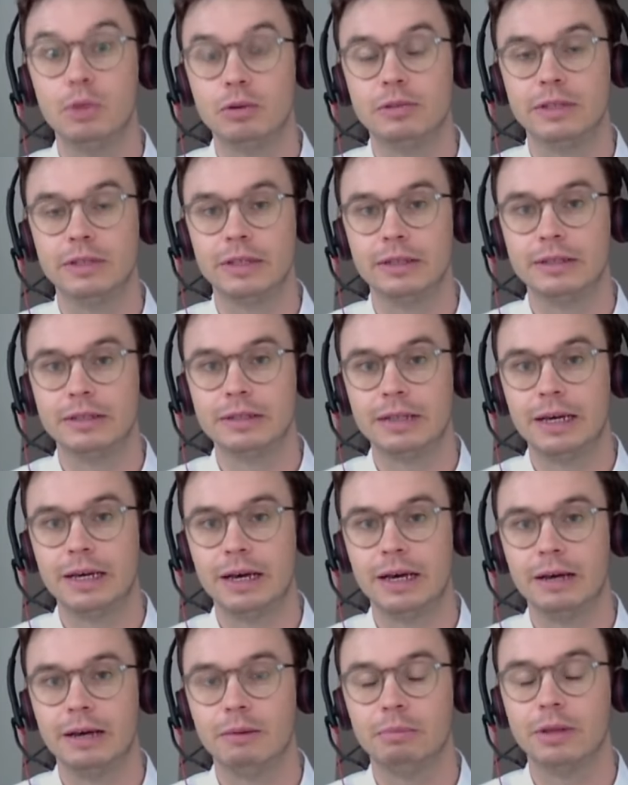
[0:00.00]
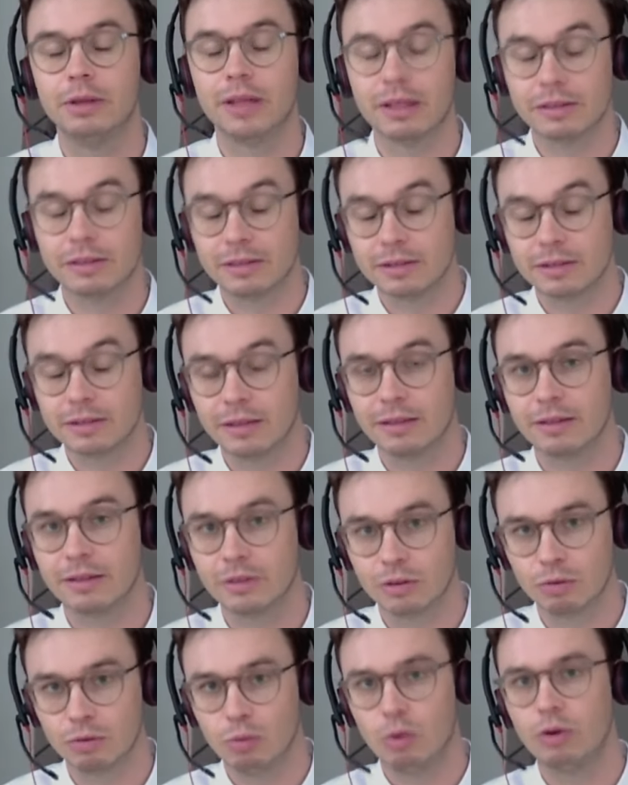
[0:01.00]
Pero creo que esa es una de las pocas
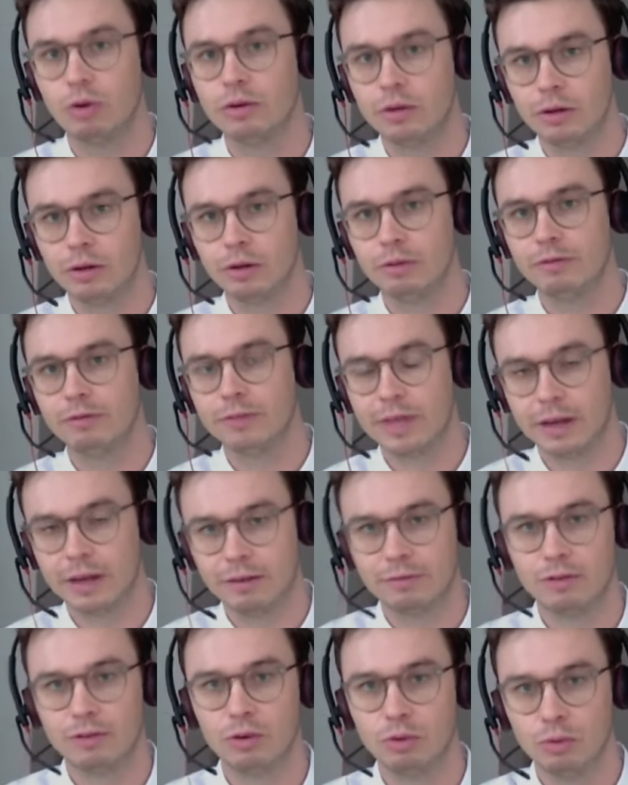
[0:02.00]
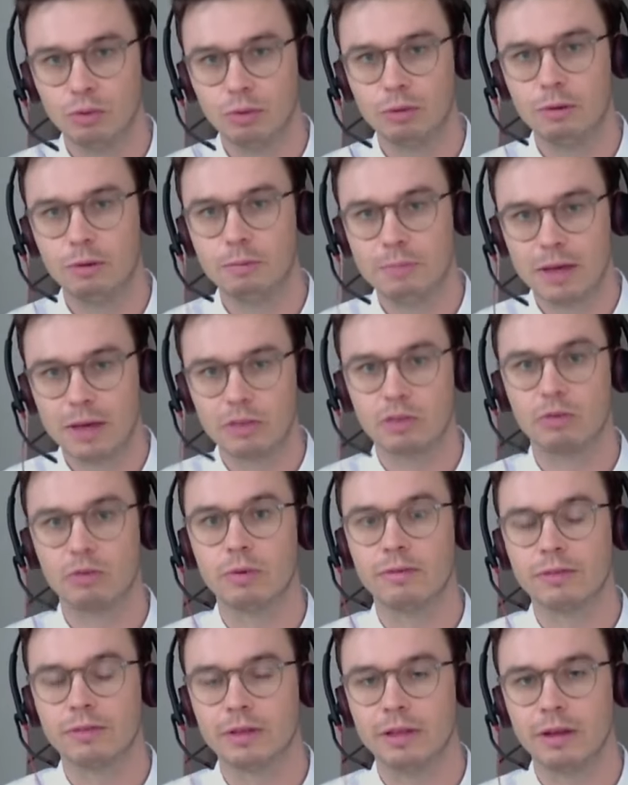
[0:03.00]
medidas que hemos visto hasta ahora donde
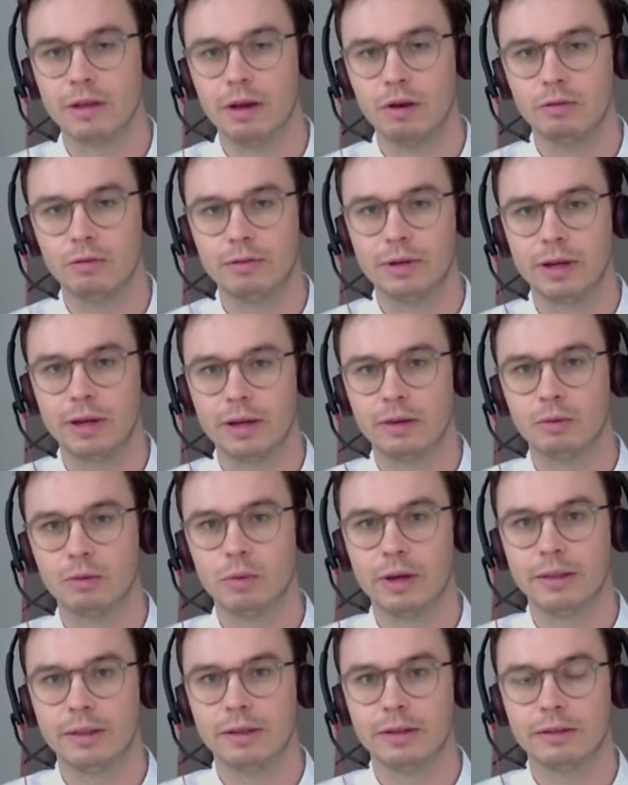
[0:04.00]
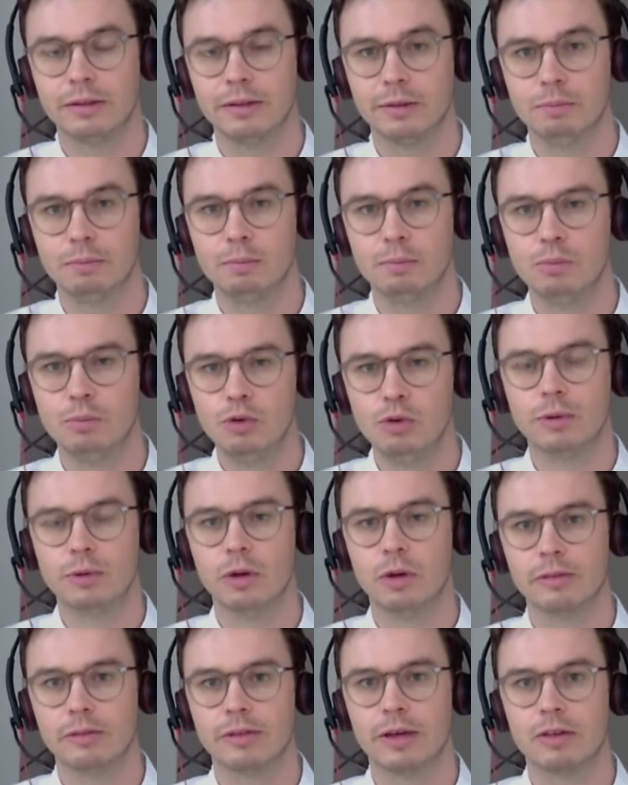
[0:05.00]
parece que se tiende a expandirlas a otras
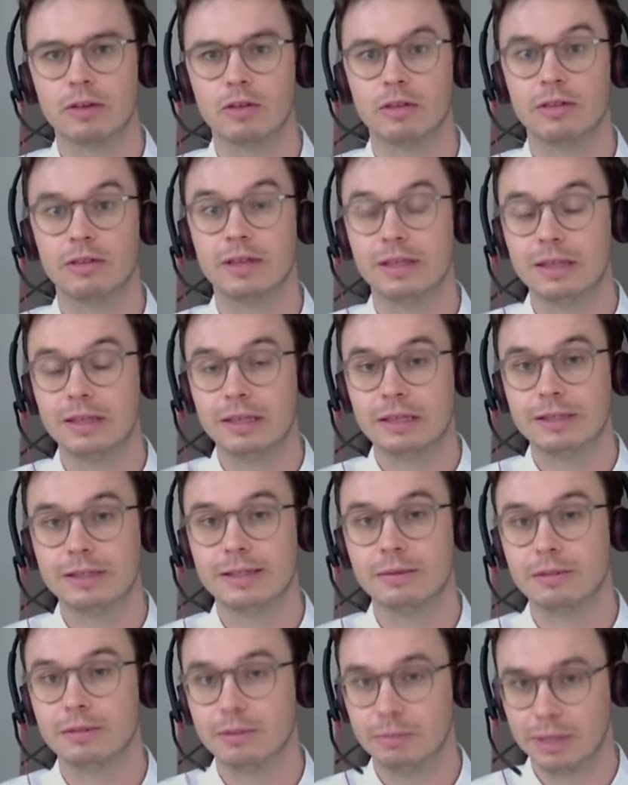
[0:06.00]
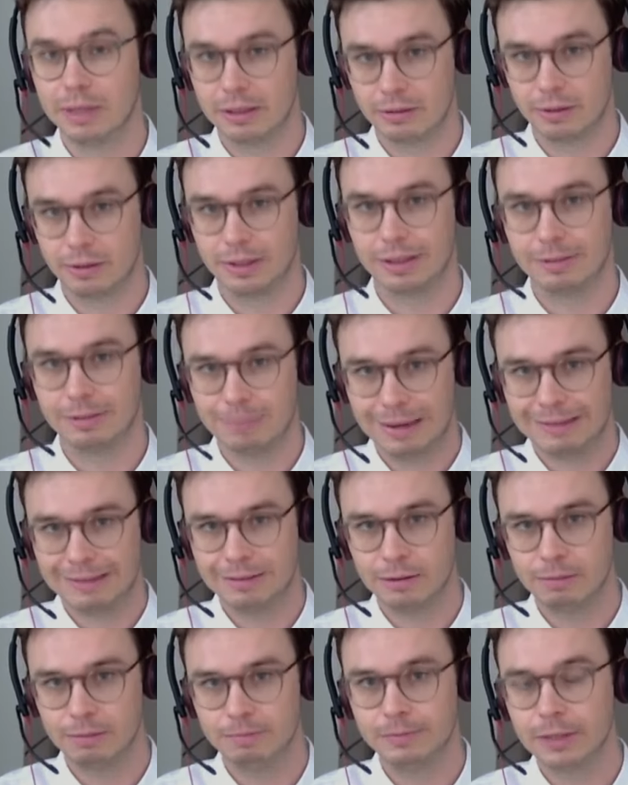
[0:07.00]
áreas. El petróleo sin duda entra en
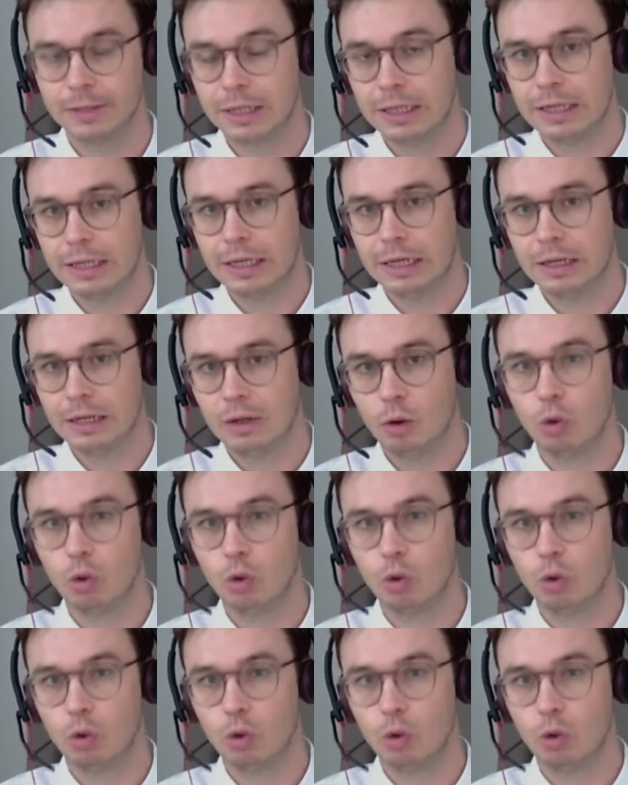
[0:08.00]
esa categoría.